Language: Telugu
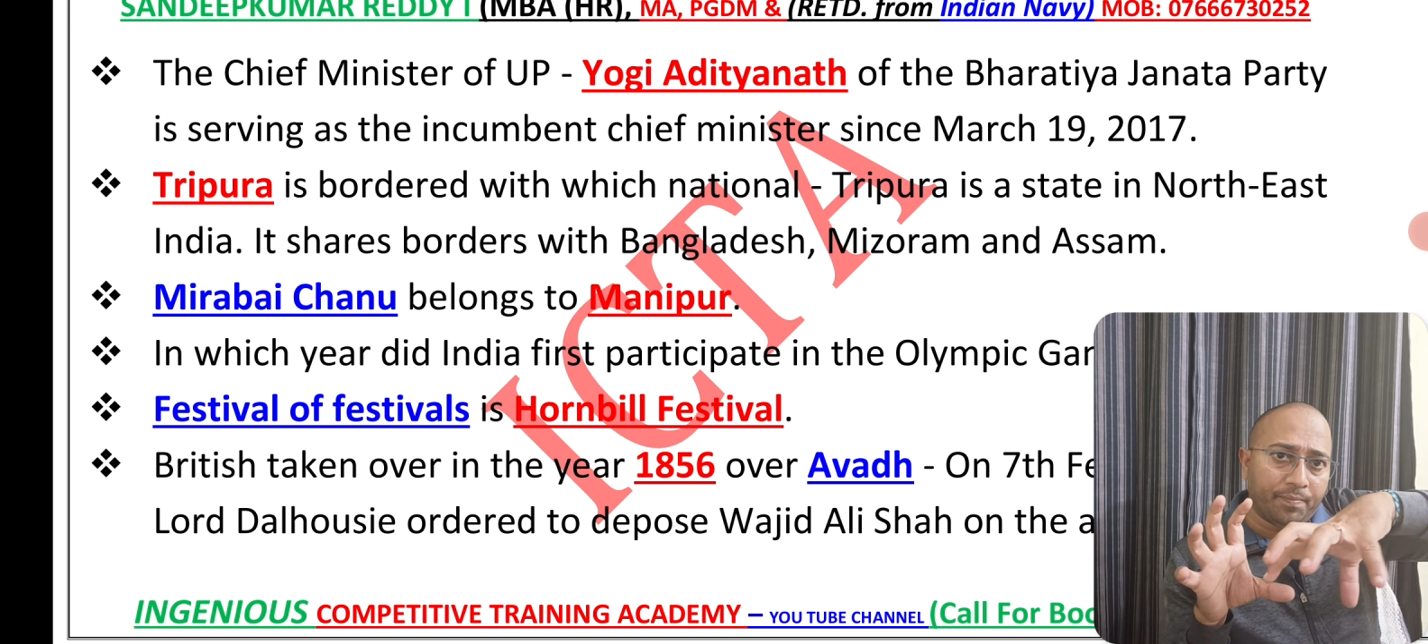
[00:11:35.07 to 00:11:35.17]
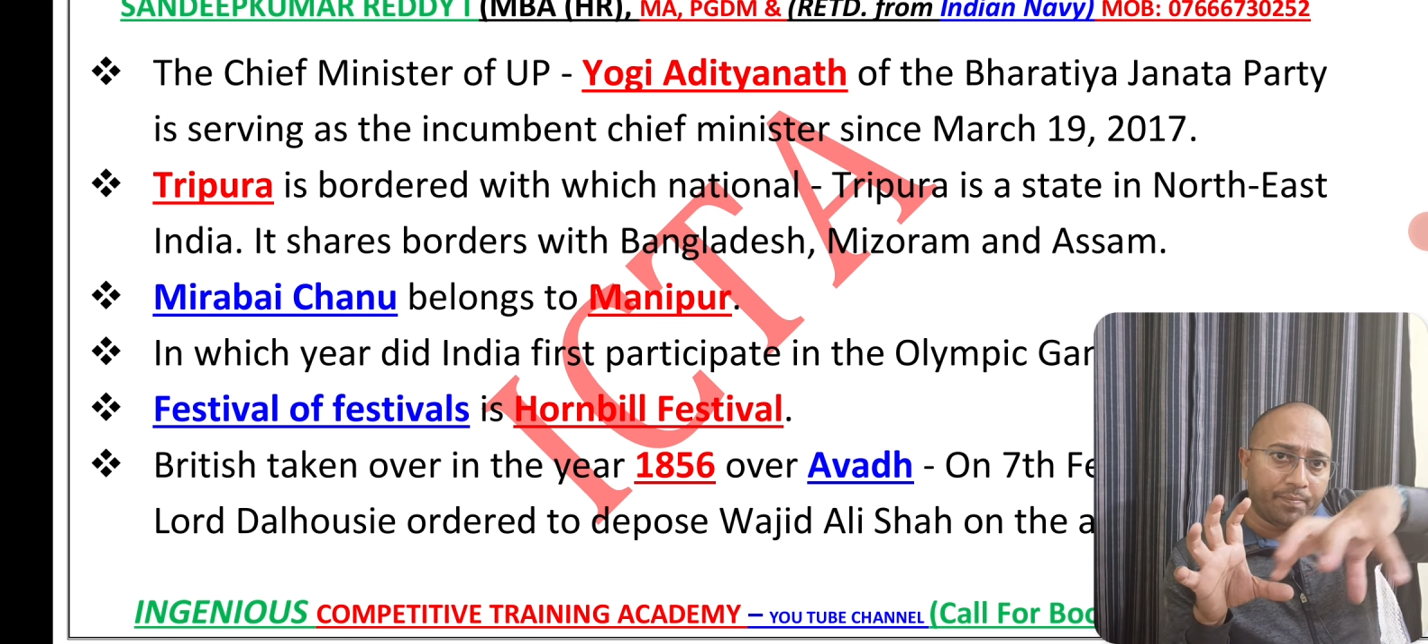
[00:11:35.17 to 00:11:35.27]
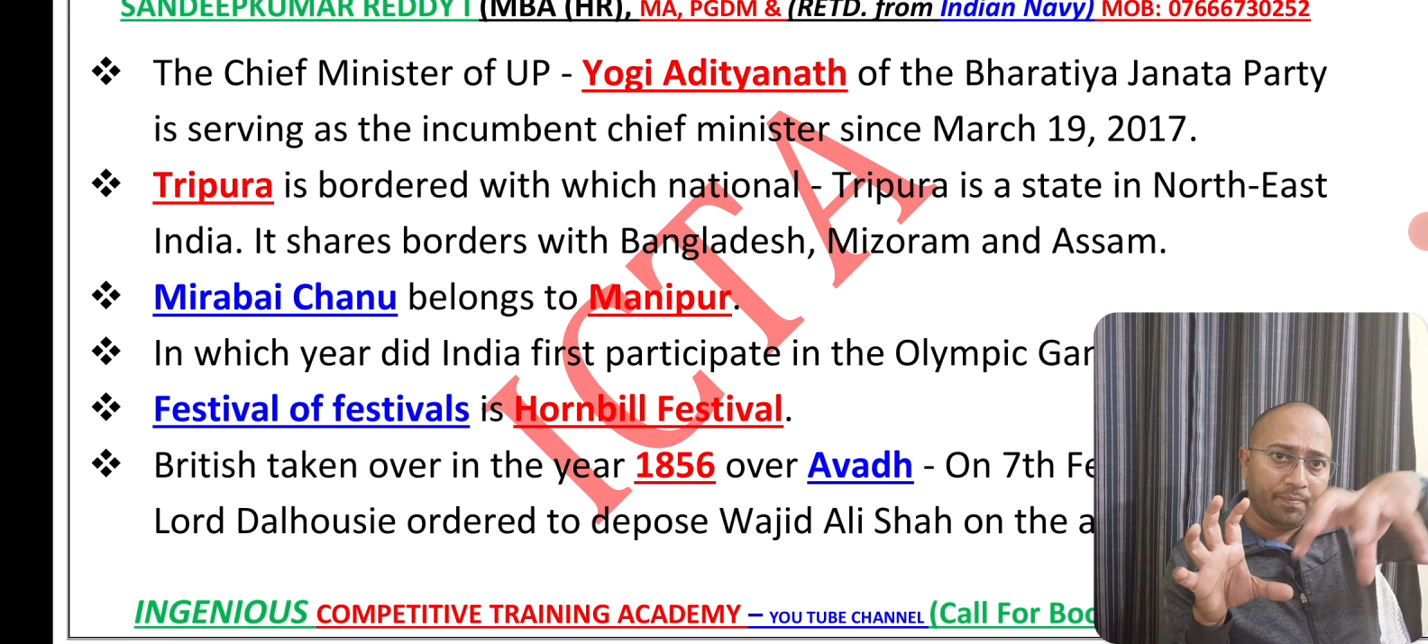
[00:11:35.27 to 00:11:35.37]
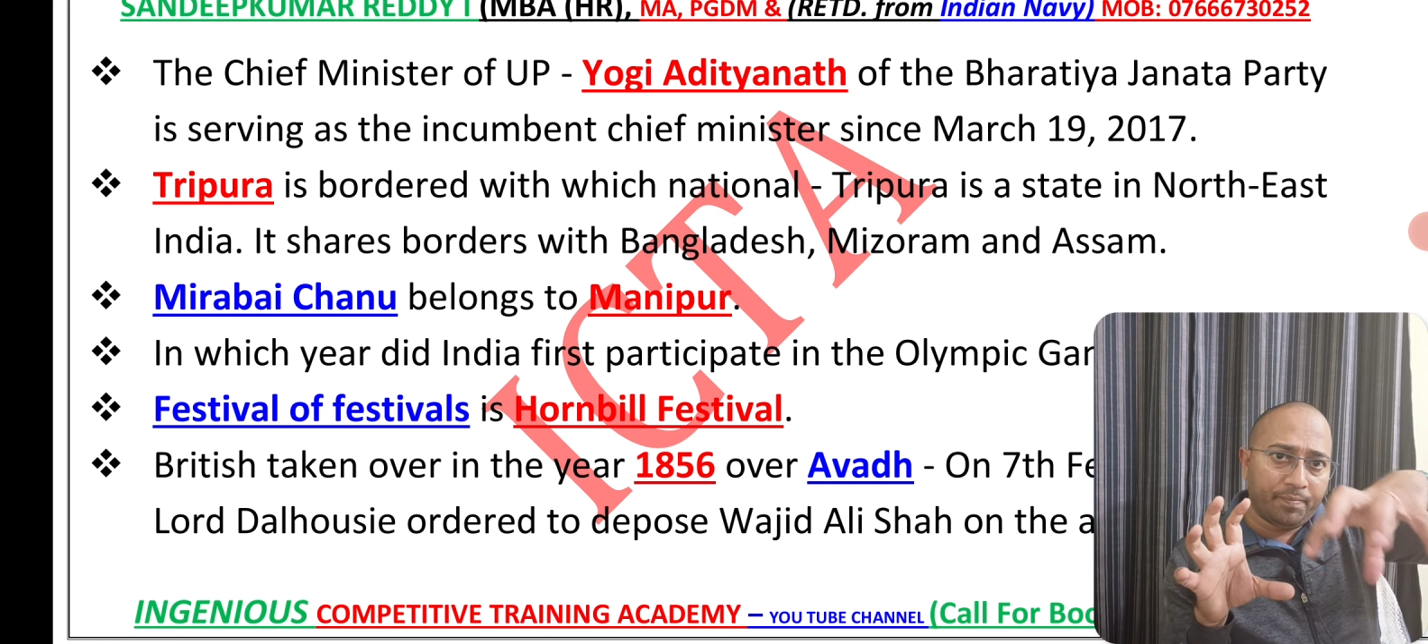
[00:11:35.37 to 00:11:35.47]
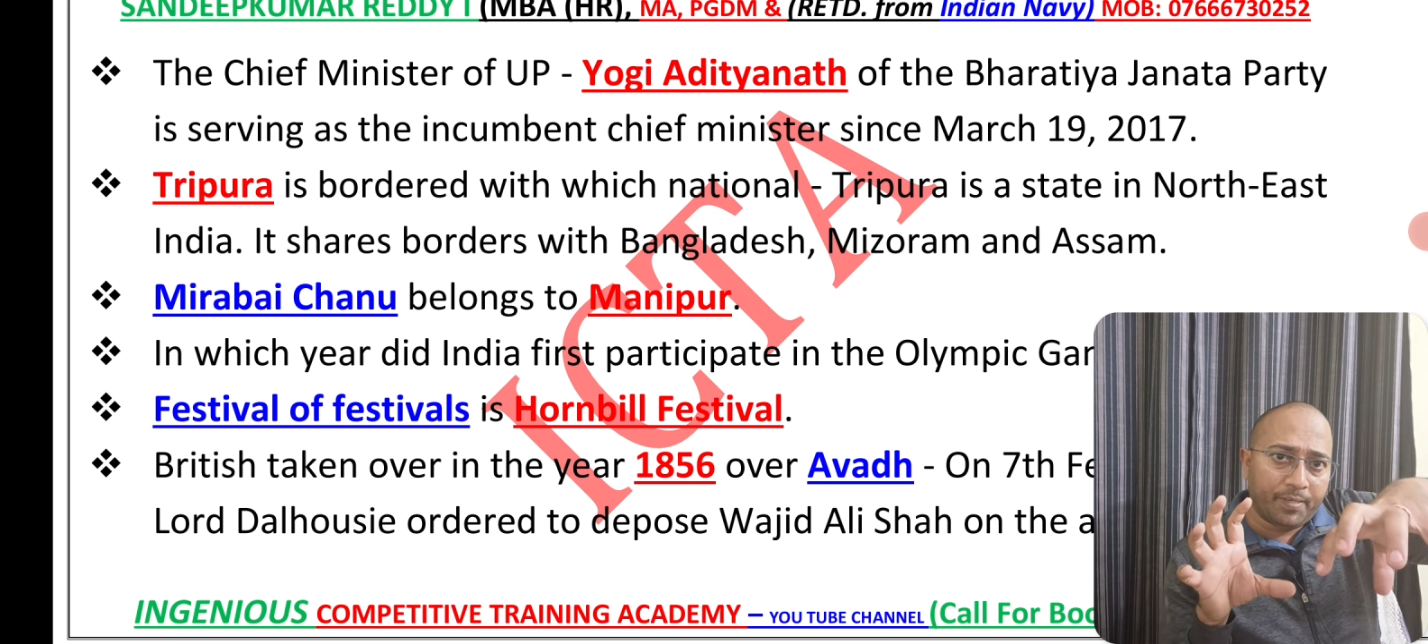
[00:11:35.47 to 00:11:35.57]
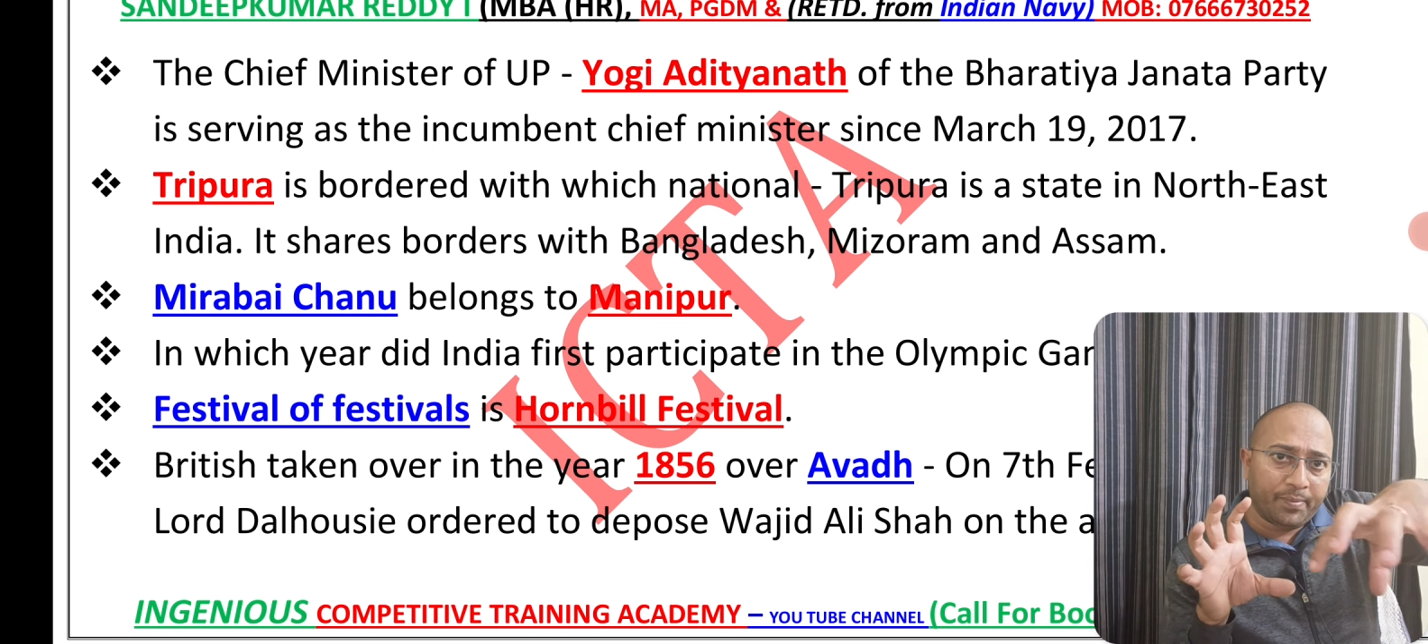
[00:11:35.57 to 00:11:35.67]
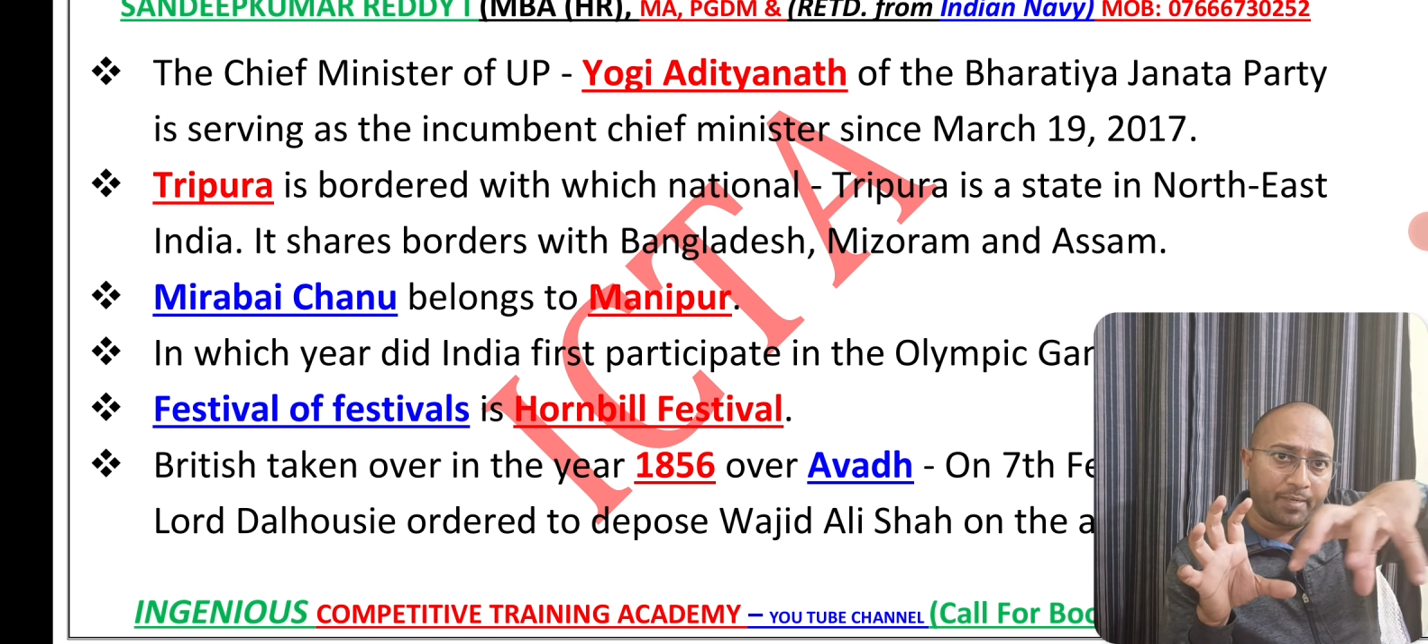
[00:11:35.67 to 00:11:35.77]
మనం ఇక్కడ